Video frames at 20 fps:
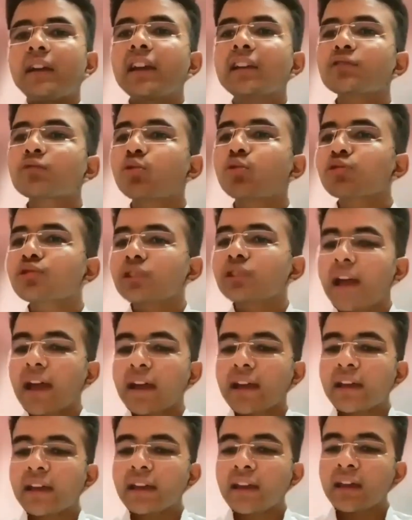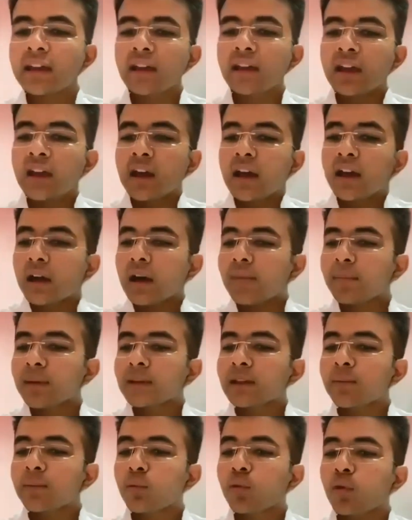यह सोचता है कि
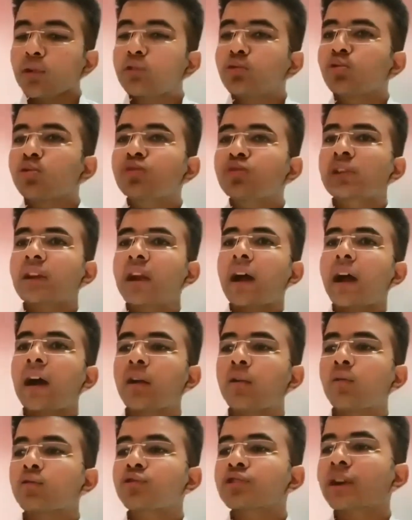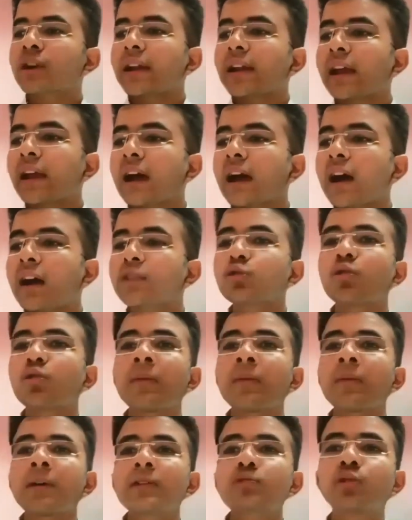मतलब कोई दूसरा कुछ करेगा तो
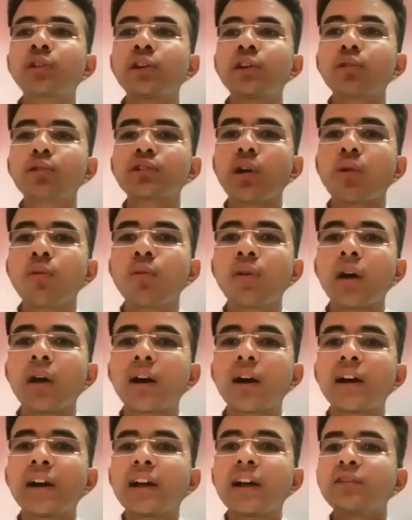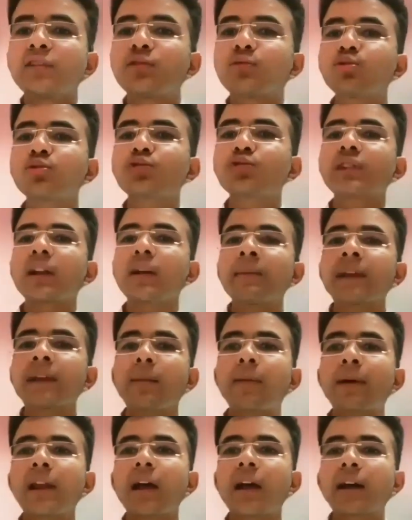मैं सुखी हो जाऊंगा दूसरा
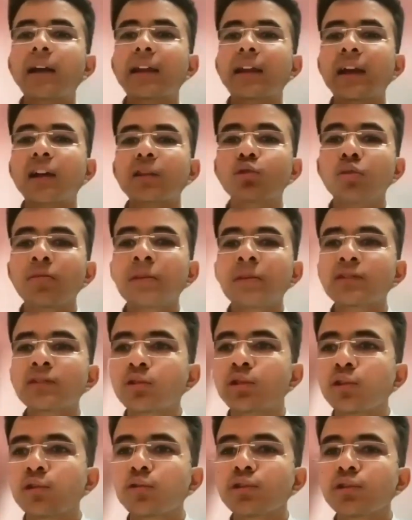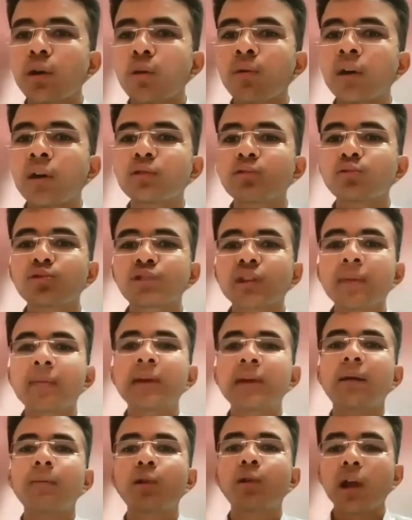मेरा भला करेगा तो मैं सुखी हो जाऊंगा दूसरा
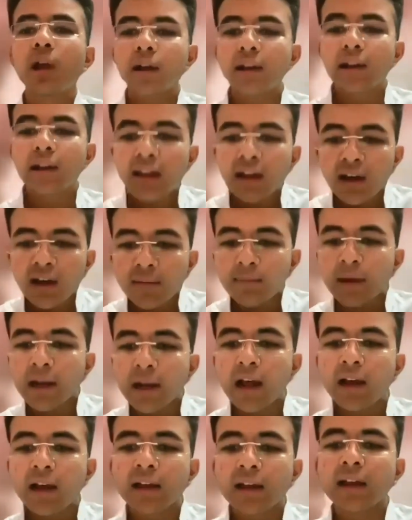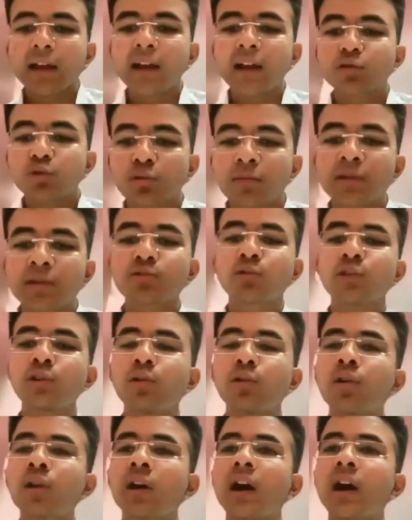मेरा भला करेगा भला करेगा तो मैं
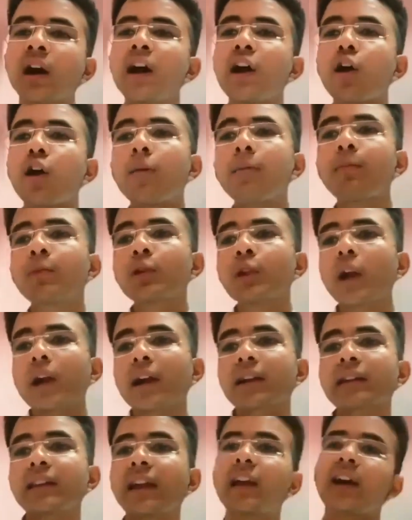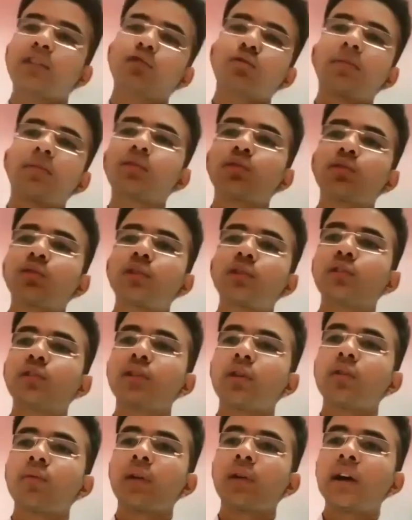सुखी होऊंगा और बुरा कर देगा तो मैं दुखी हो
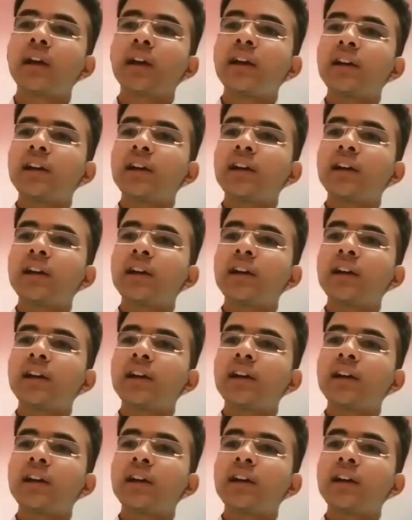जाऊंगा